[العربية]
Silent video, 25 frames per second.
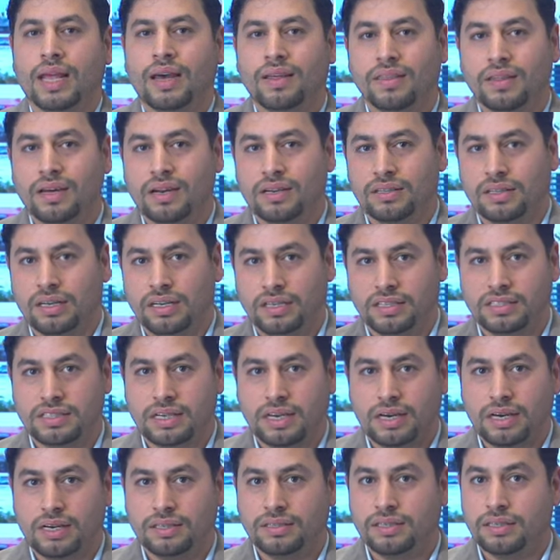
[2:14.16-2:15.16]
أظهرت
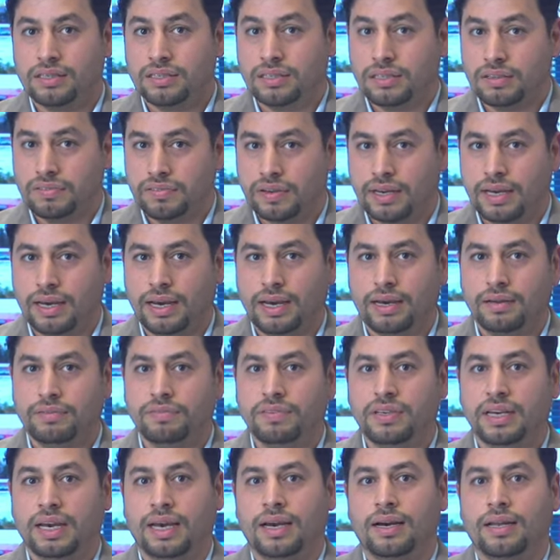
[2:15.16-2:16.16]
الإحصاءات ارتفاعا
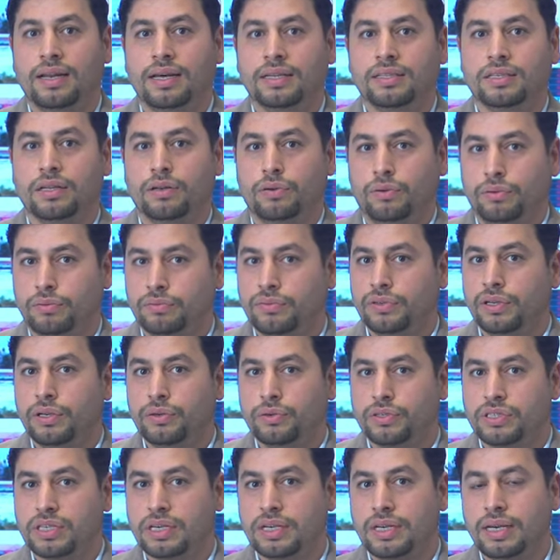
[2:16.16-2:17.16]
في حالات العنف
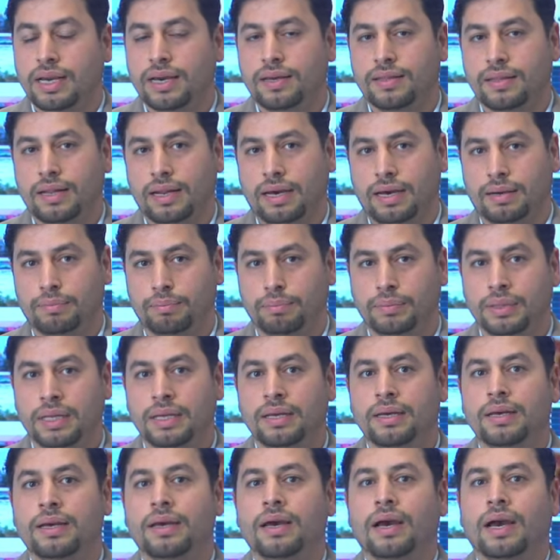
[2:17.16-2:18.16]
الأسري هذا العام
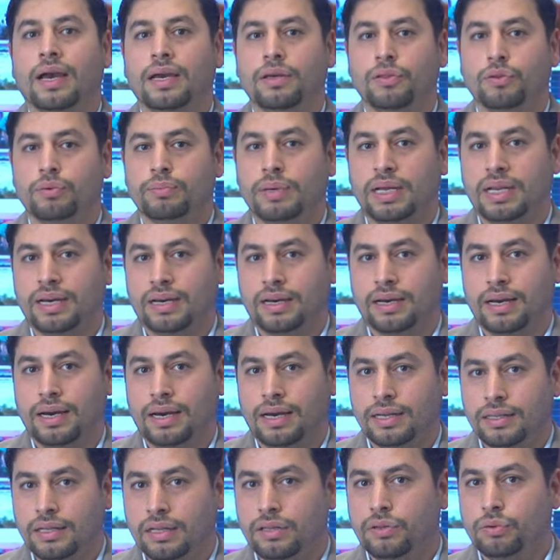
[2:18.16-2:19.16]
حيث بلغ
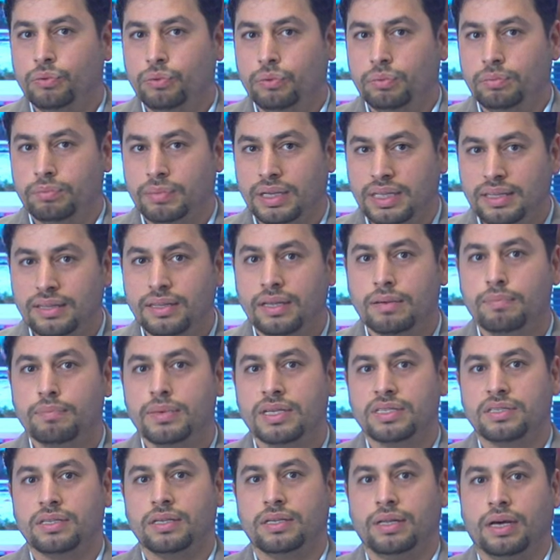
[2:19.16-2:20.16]
عدد من تم
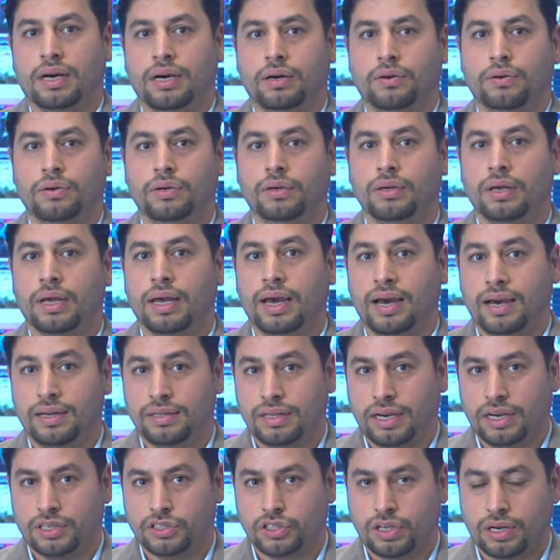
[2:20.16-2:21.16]
استدعائه
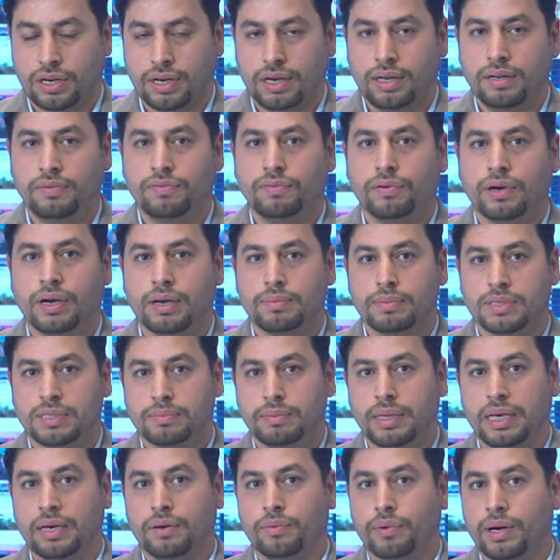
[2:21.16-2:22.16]

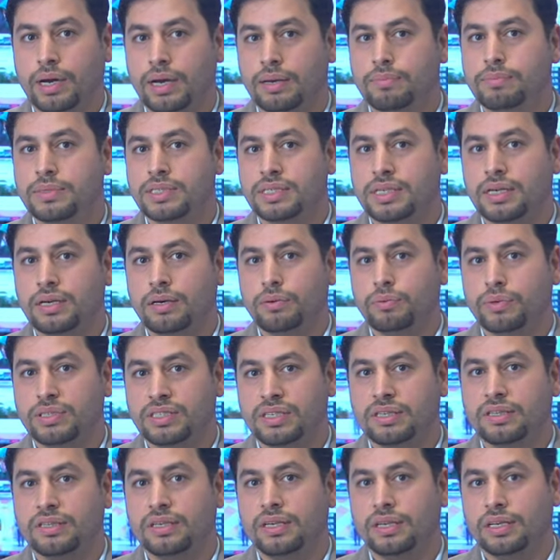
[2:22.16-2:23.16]

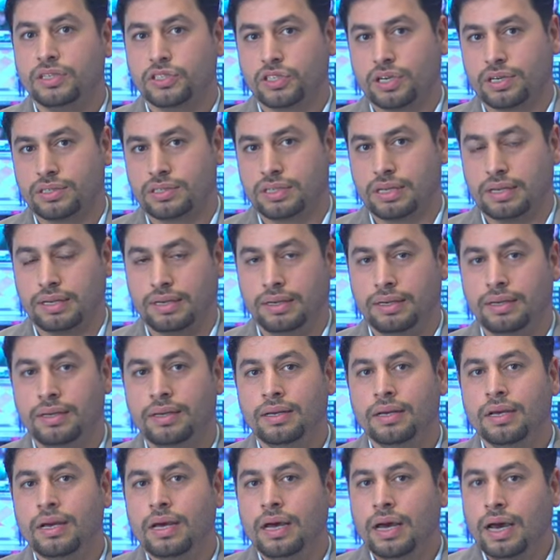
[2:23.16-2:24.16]
11565 شخصا
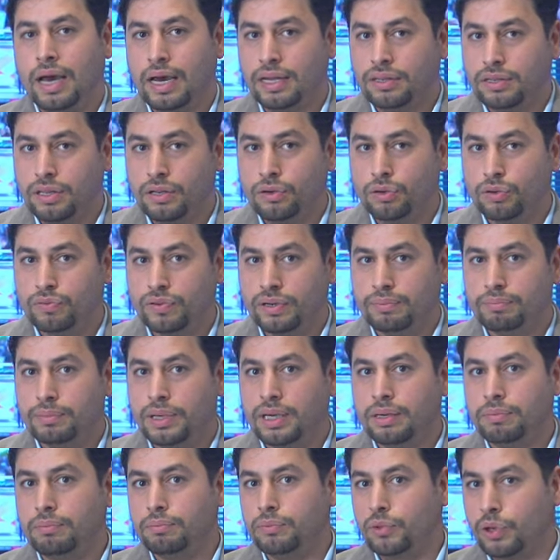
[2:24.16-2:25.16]
حتى
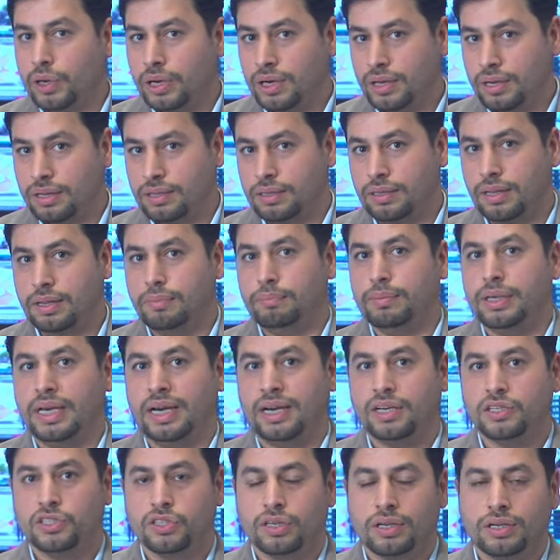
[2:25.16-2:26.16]
نوفمبر مقارنة ب
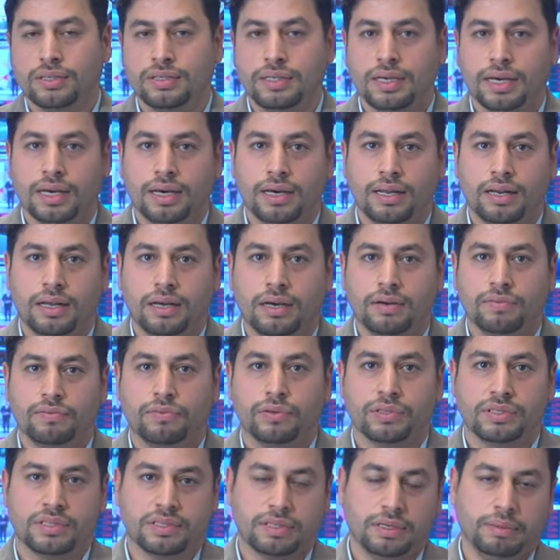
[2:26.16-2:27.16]

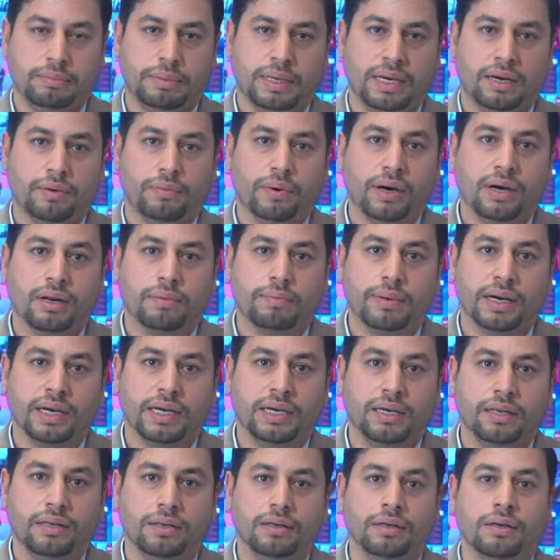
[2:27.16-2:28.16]

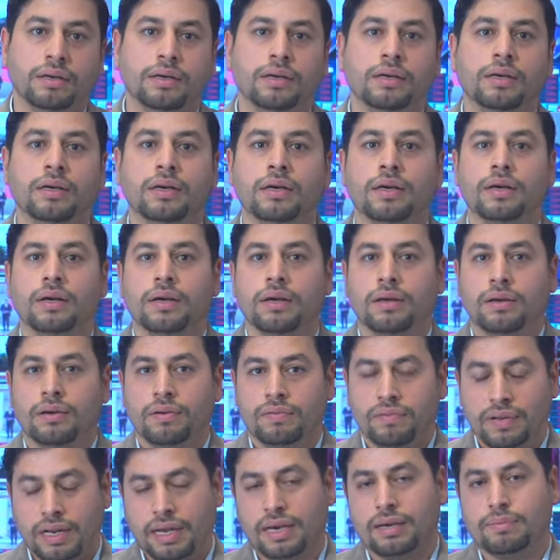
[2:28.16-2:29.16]
10940
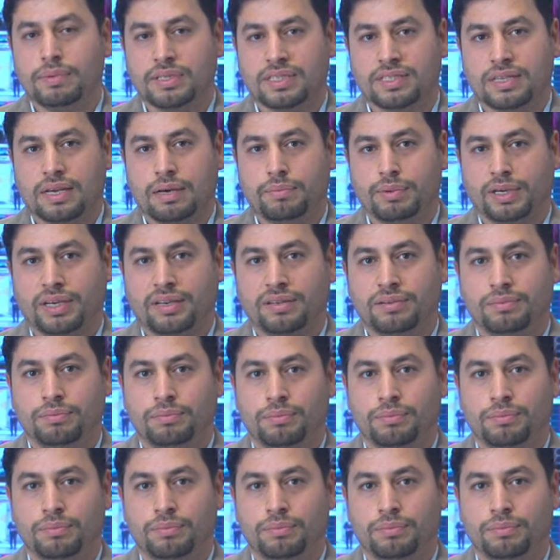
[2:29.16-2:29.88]
في العام السابق.